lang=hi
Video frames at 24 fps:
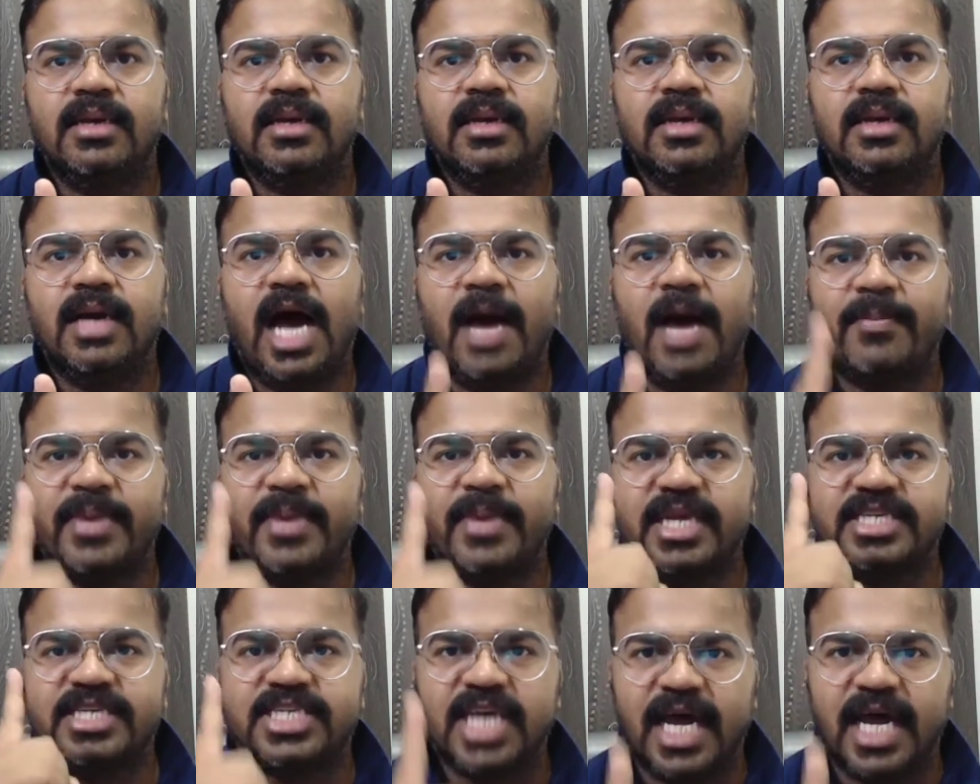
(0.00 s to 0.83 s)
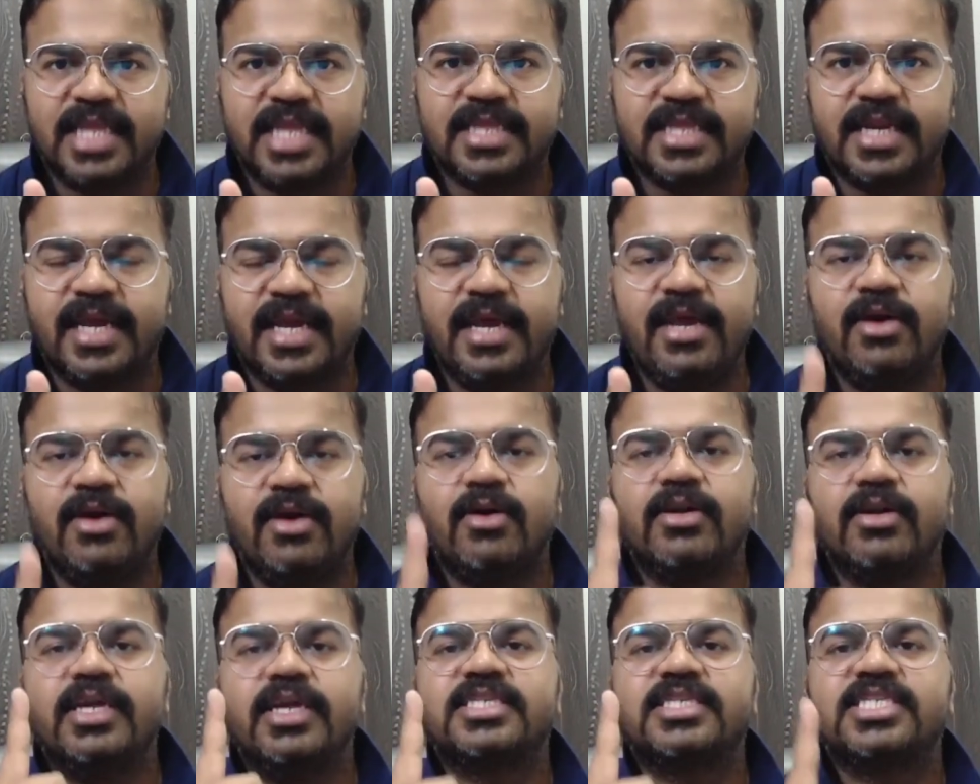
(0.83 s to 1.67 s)
आप एक छात्र हैं
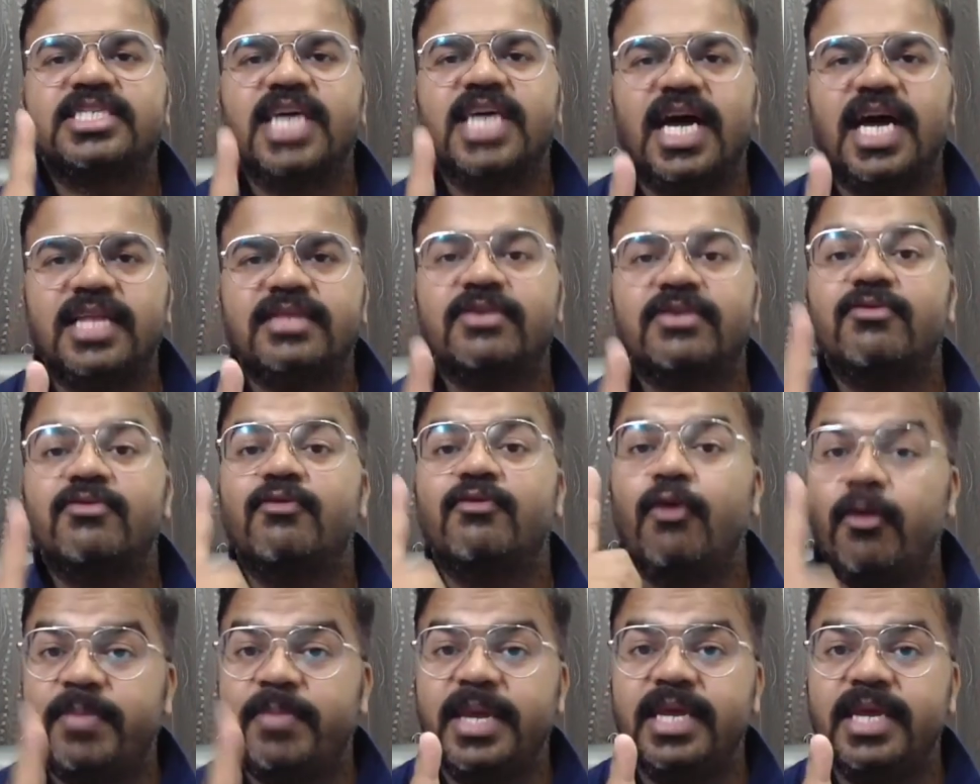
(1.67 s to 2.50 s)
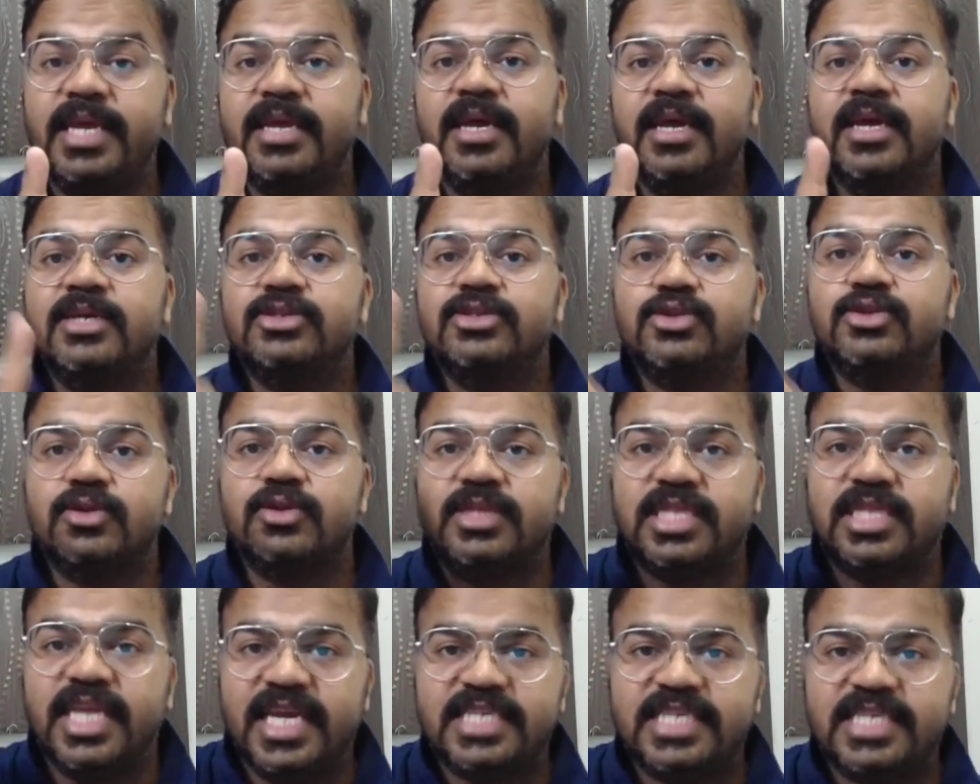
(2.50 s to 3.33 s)
और एक छात्र वो भी जो
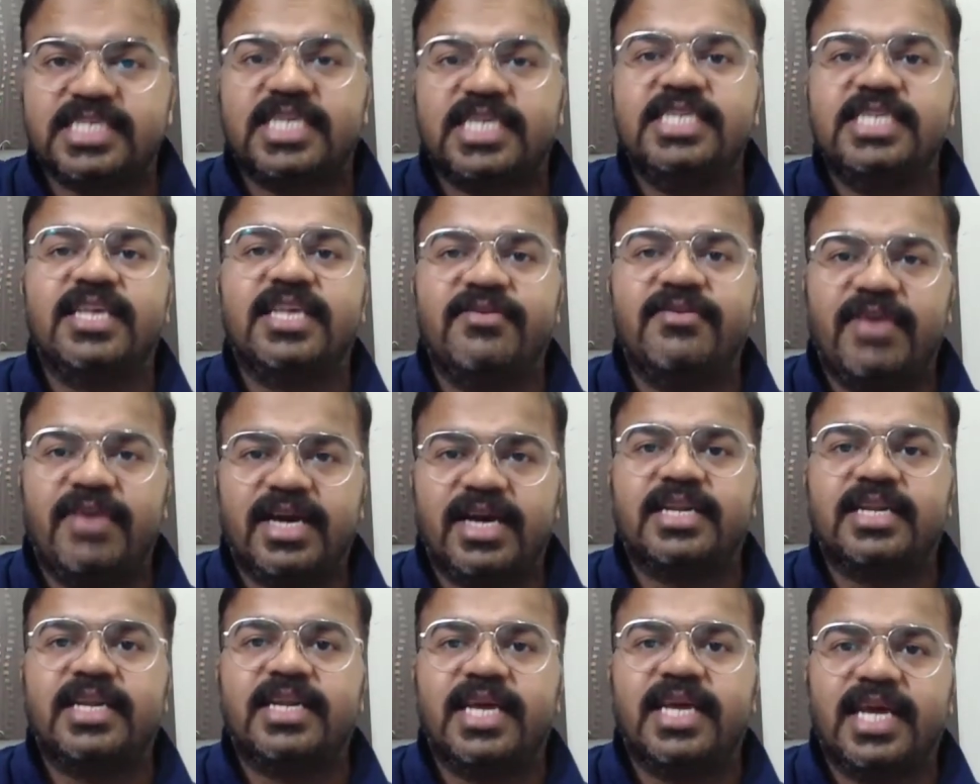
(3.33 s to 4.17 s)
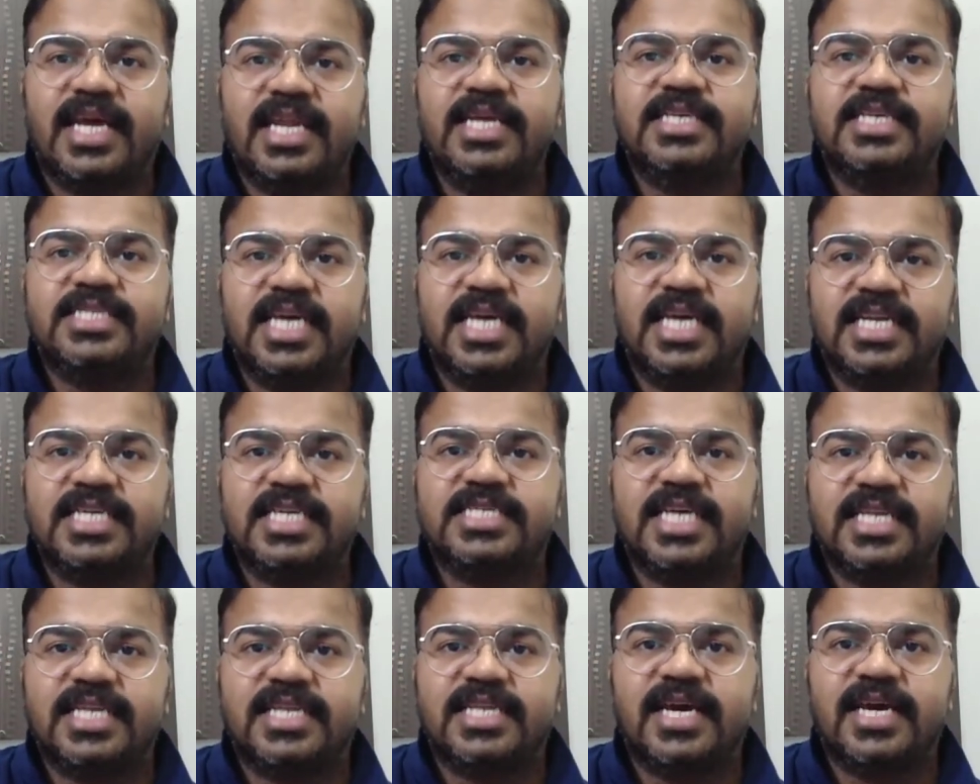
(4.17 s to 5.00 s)
देश की सेवा करने के लिए जाना
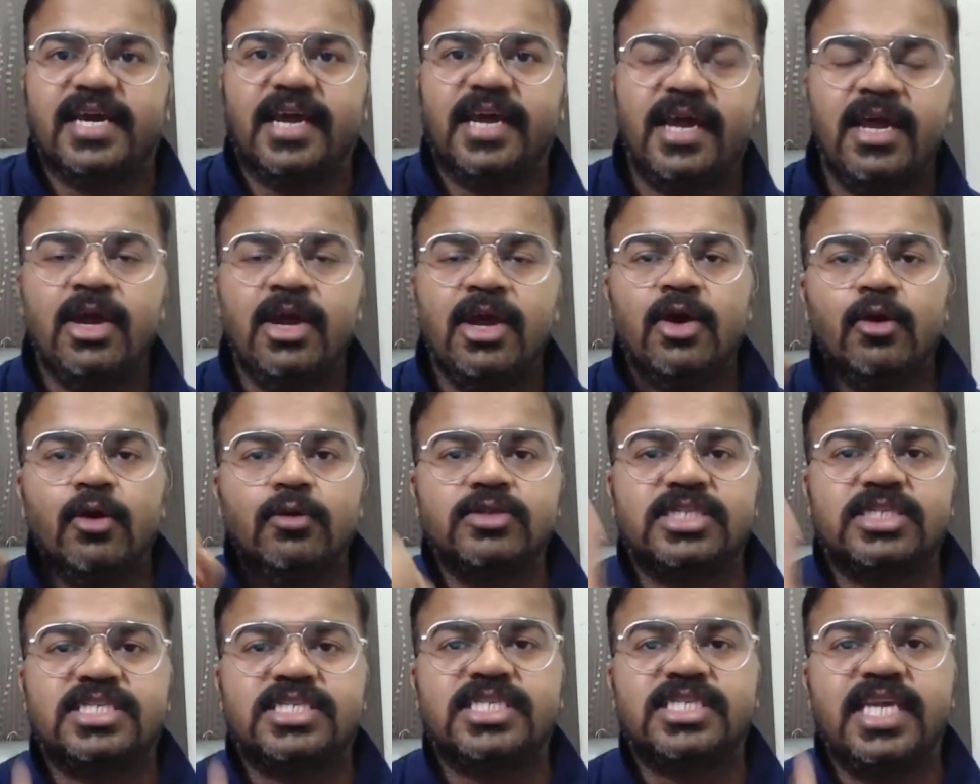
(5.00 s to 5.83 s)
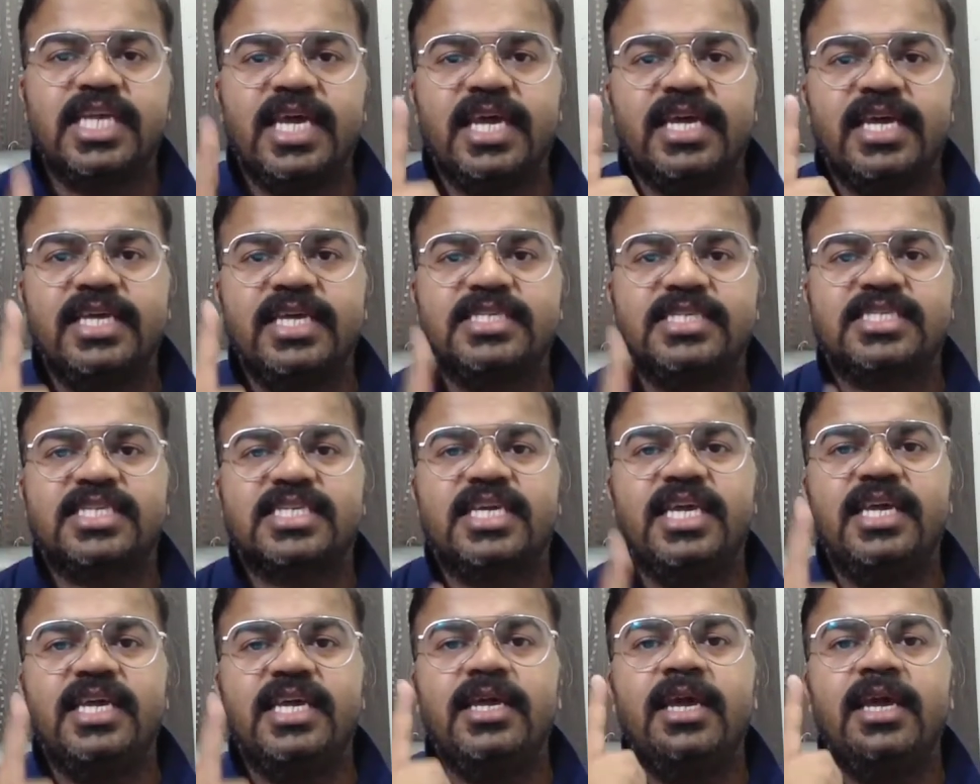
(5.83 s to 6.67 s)
चाहता है उससे
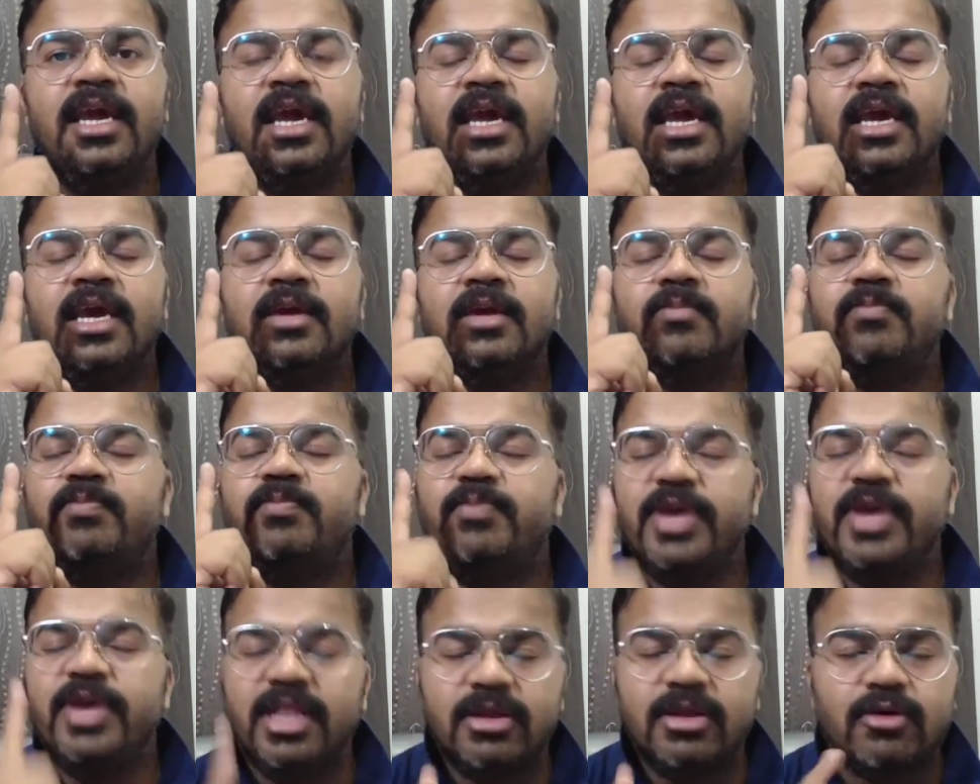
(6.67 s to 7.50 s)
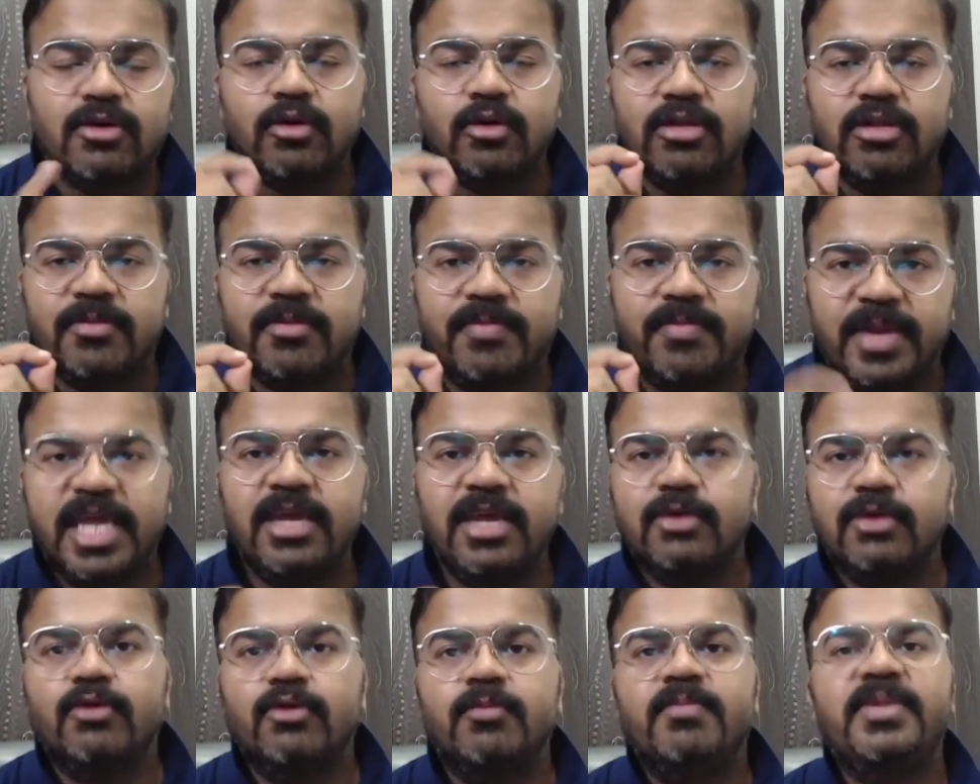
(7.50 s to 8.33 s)
इसकी बिल्कुल भी
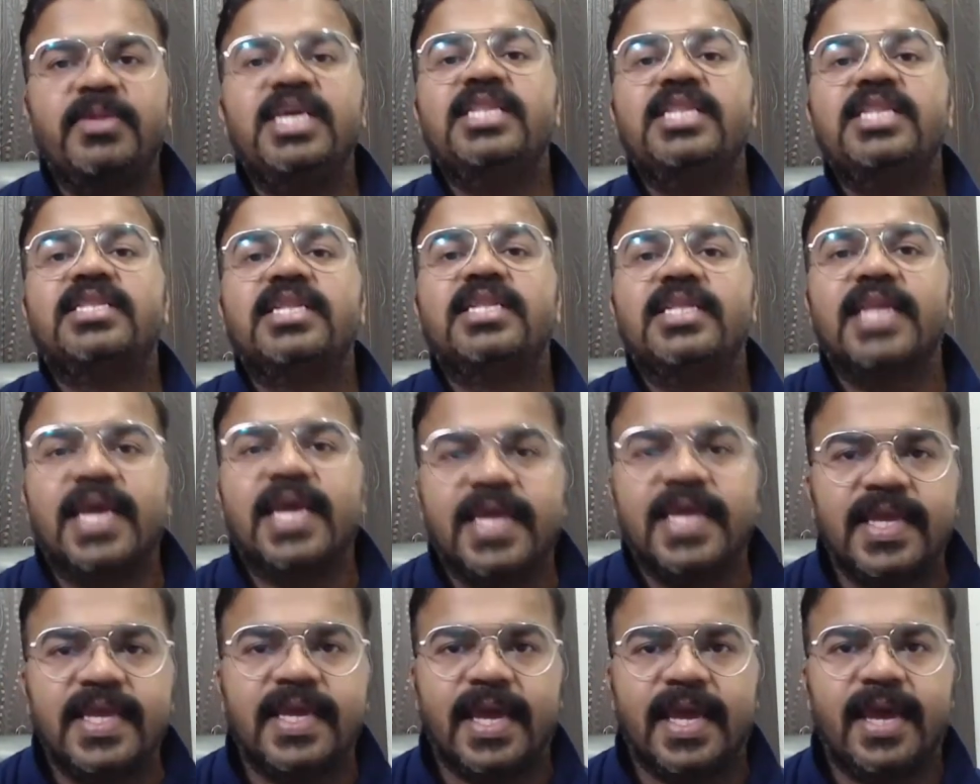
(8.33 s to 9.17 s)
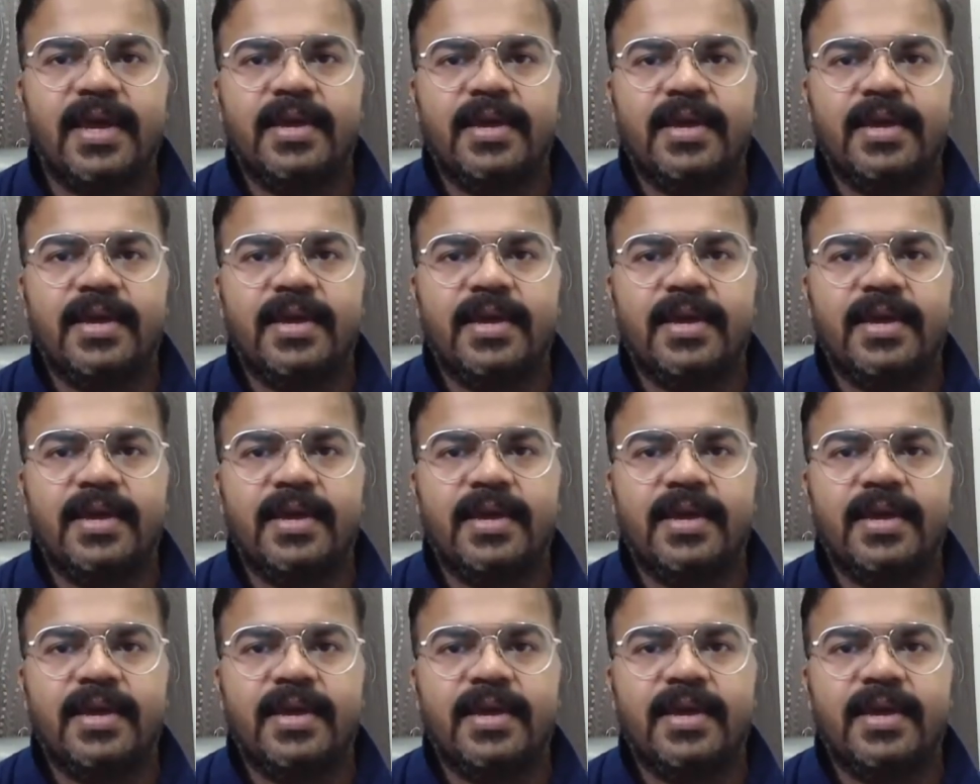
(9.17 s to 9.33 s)
उम्मीद नहीं है